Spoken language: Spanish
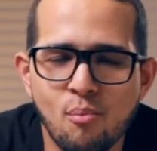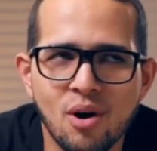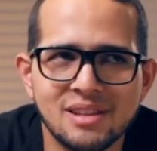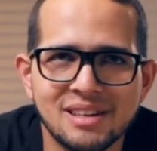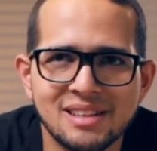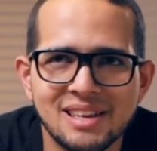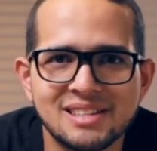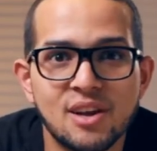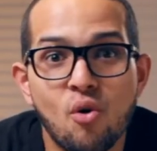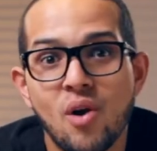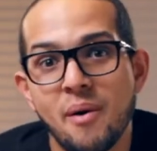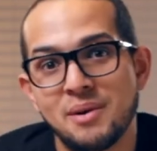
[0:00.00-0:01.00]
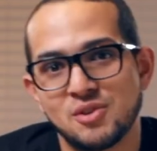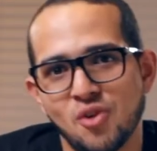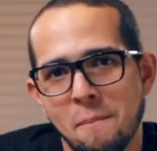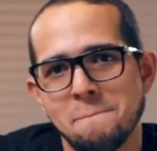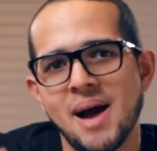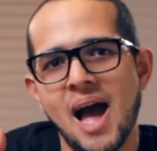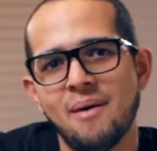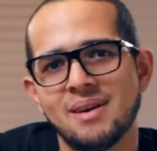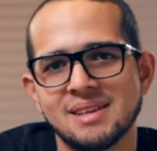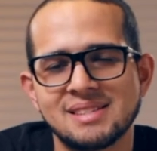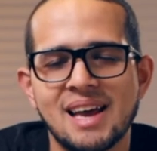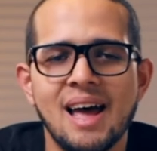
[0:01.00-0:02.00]
Voy a tratar de hacer una versión más
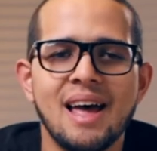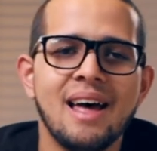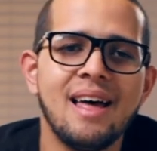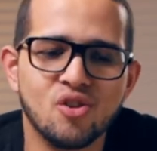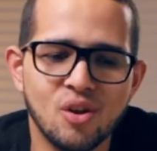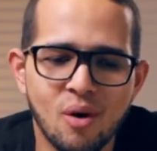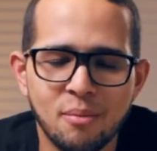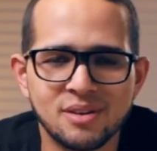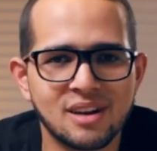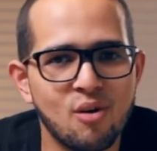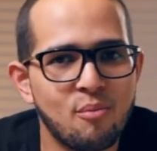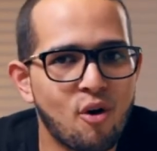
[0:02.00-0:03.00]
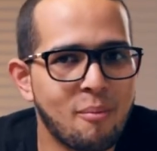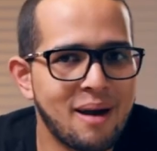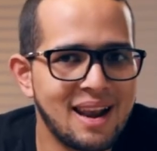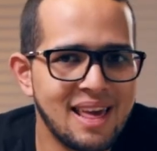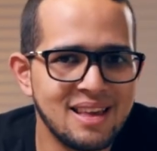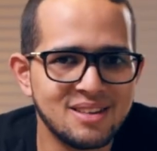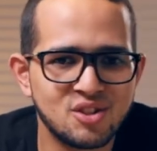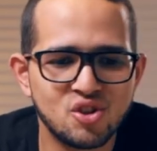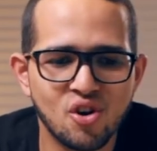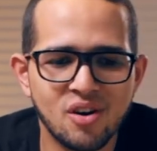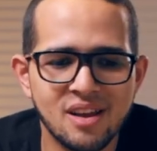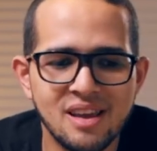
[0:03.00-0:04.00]
avanzada donde voy a mostrar un poco más la
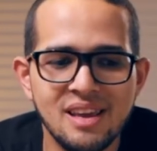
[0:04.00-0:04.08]
edición